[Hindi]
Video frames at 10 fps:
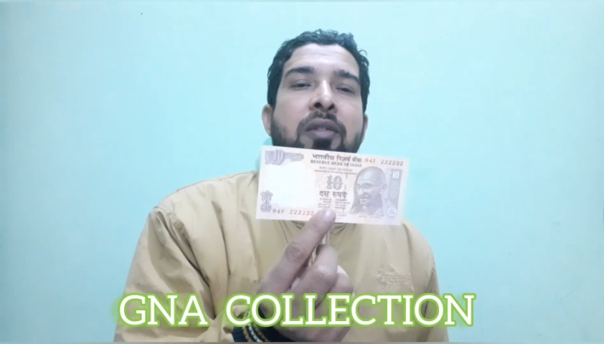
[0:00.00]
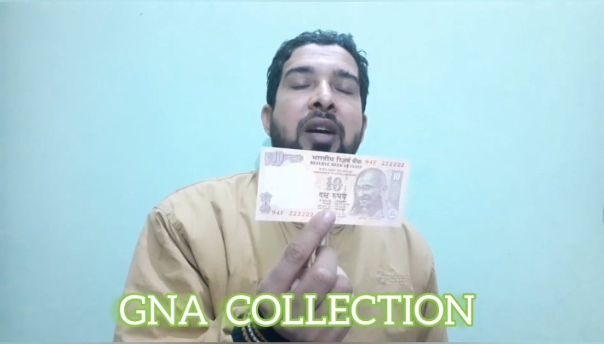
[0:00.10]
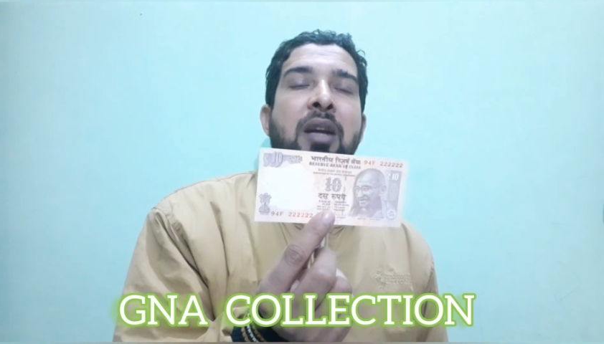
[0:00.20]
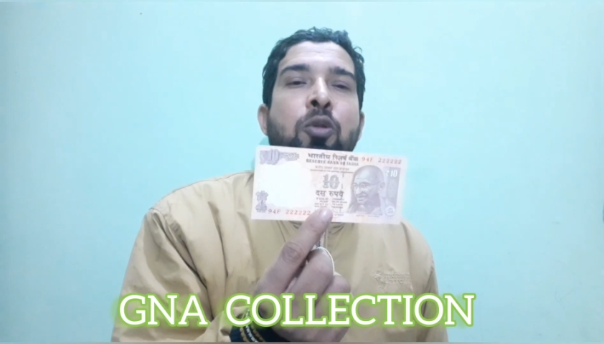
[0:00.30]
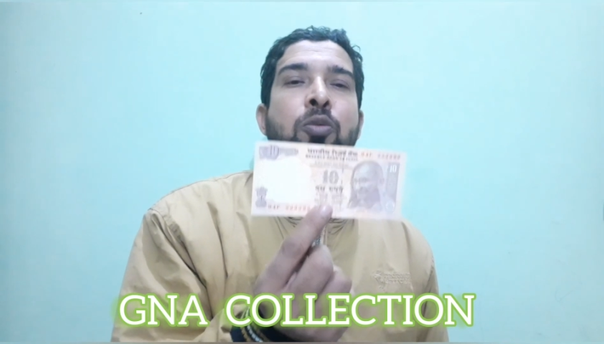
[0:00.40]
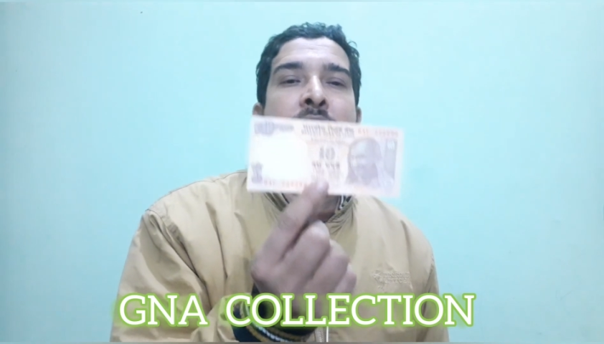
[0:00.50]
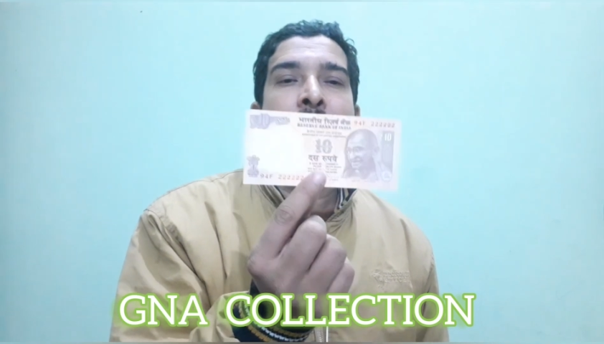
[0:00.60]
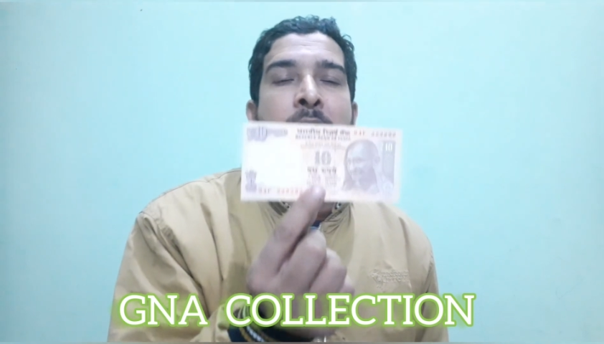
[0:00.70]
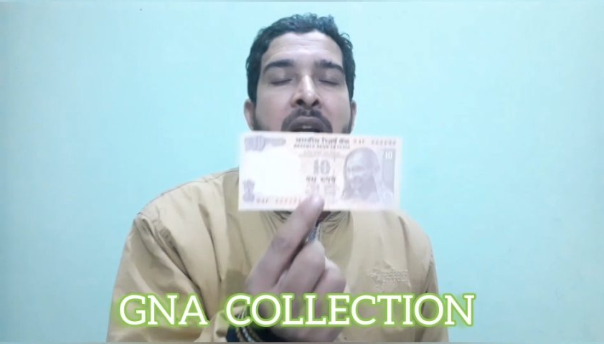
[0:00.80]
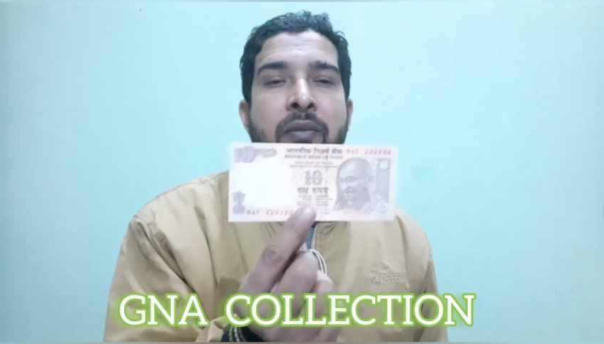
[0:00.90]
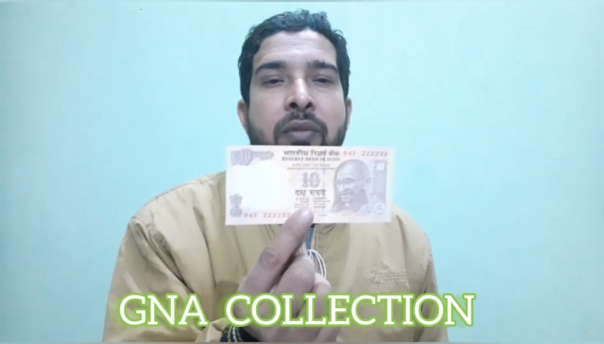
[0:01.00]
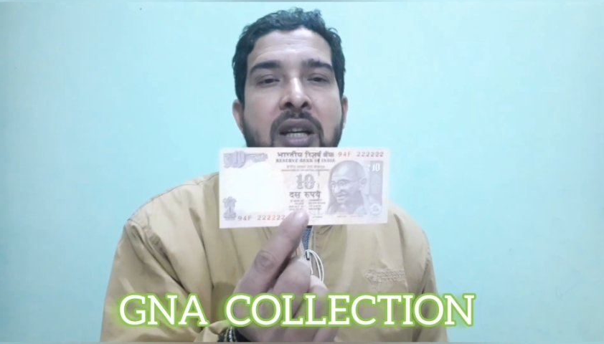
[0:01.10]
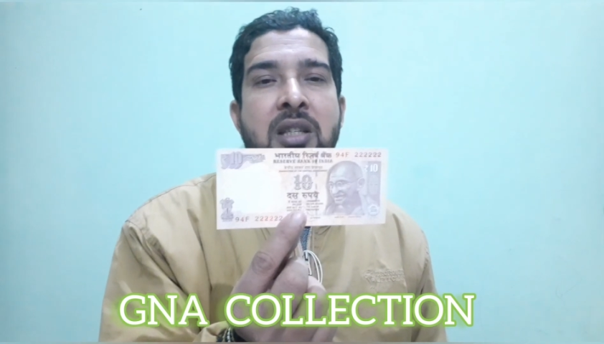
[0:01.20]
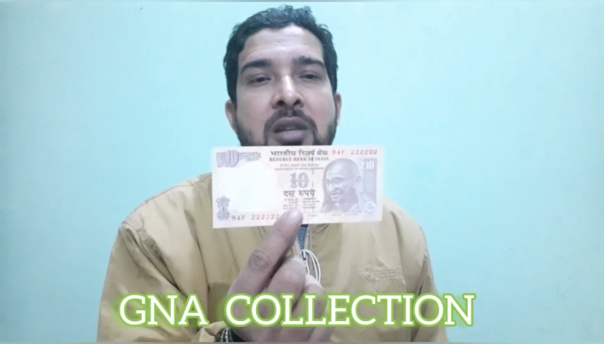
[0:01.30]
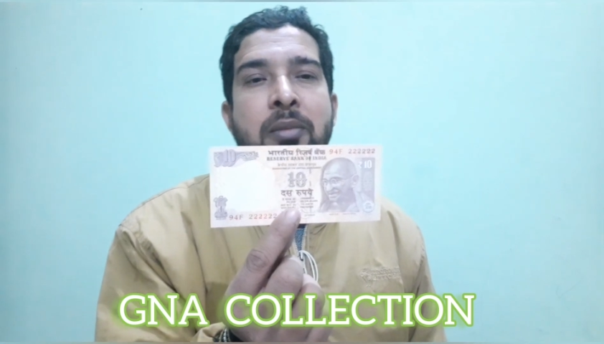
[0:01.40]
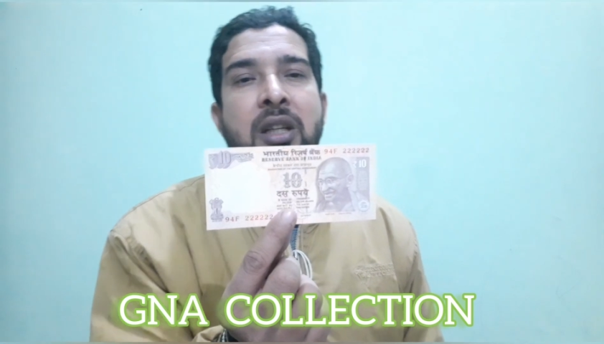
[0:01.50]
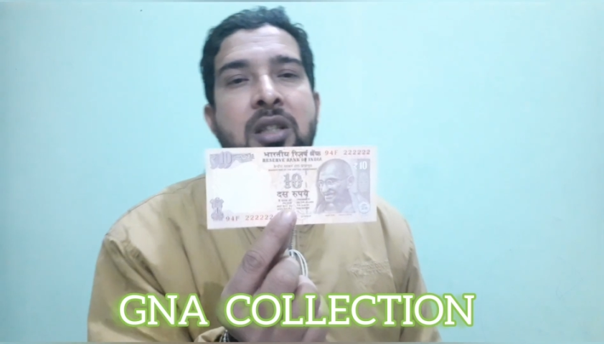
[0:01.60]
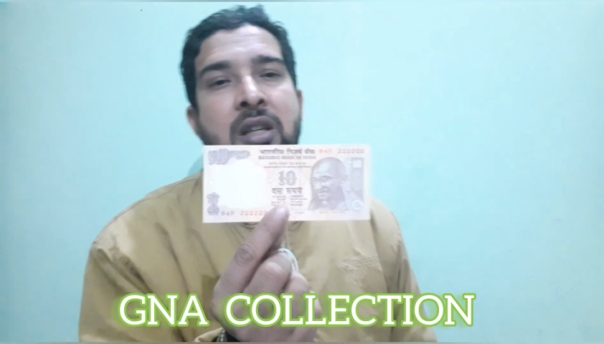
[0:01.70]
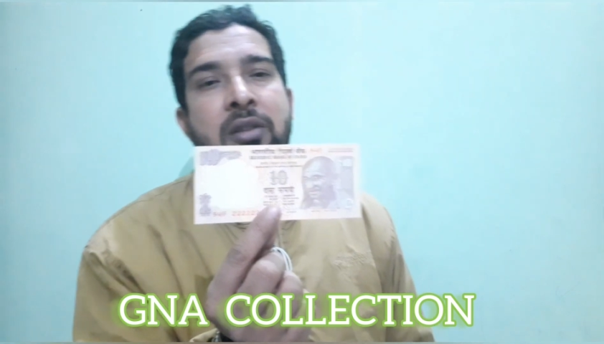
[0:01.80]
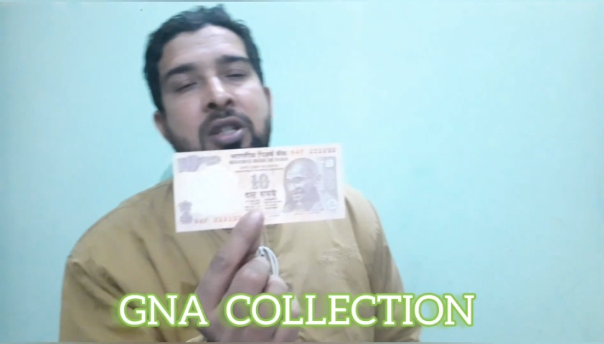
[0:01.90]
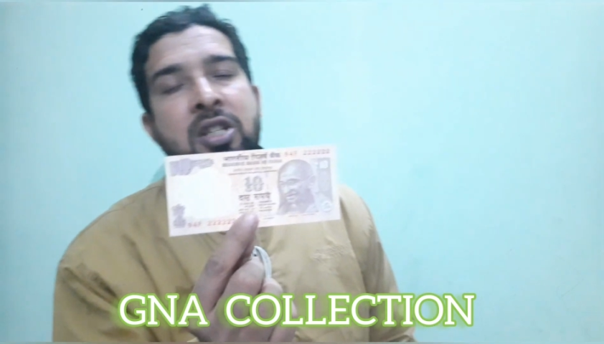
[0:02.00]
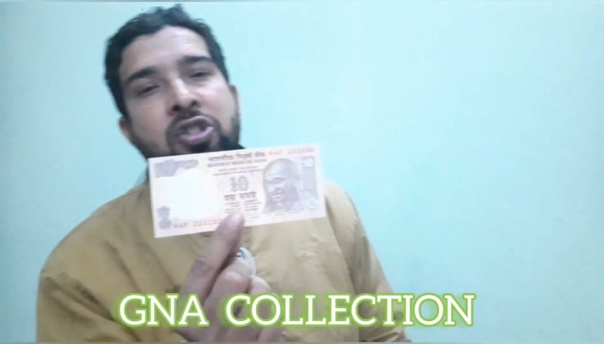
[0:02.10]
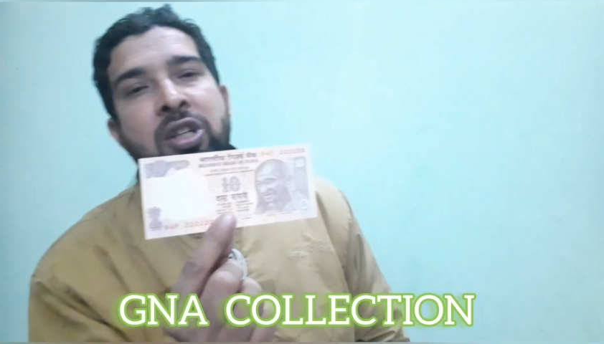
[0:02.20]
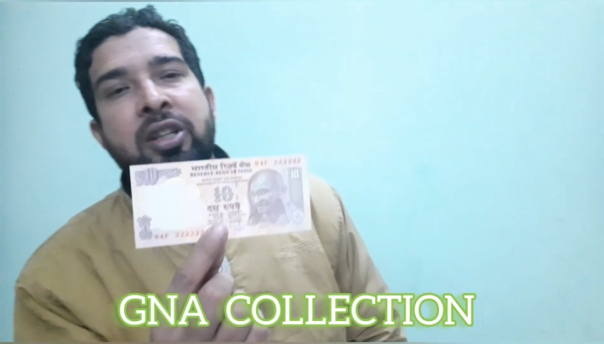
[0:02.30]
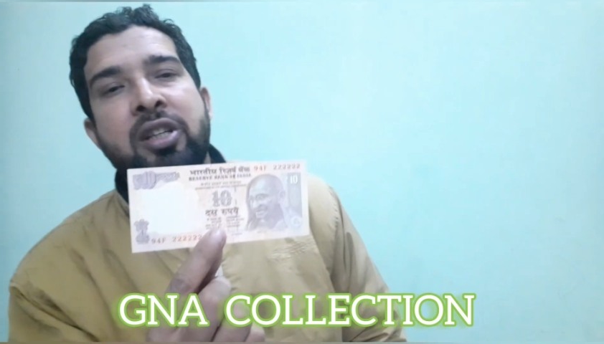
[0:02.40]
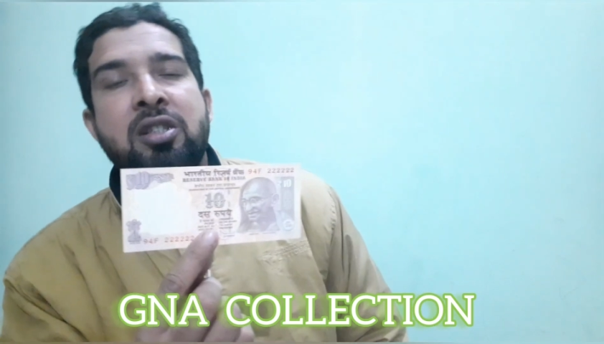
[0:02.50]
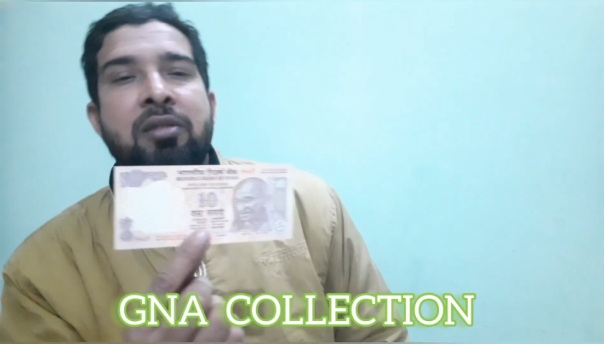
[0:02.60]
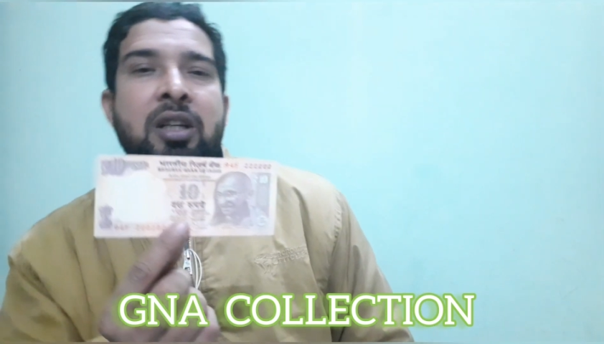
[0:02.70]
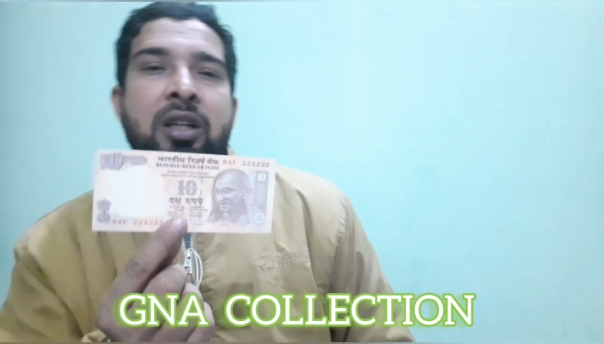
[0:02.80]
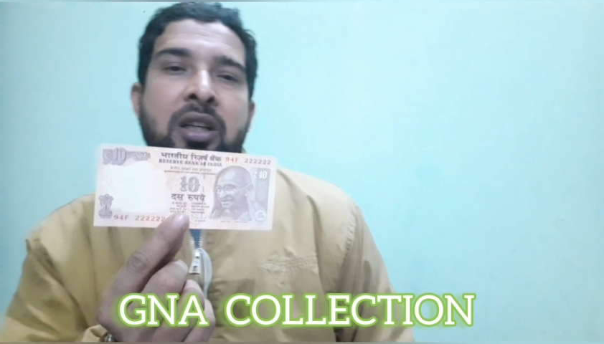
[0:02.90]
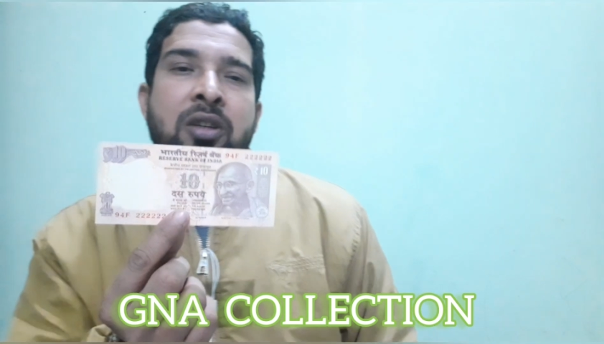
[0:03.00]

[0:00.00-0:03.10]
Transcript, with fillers: फाइव रुपीज़ में बाइंग प्राइस है मेरी सिक्स हंड्रेड सेवन हंड्रेड